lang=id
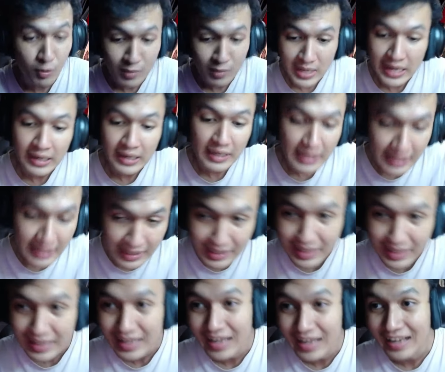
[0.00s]
daily
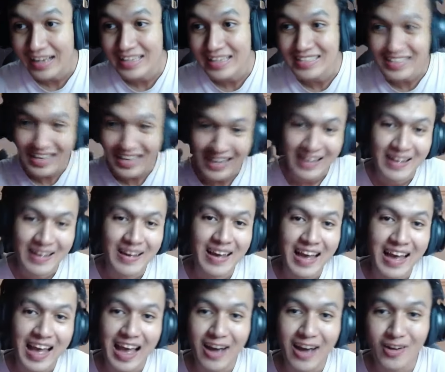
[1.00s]
ini ya guys ya
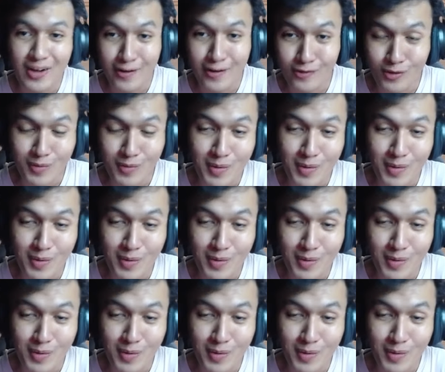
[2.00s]
akun F2P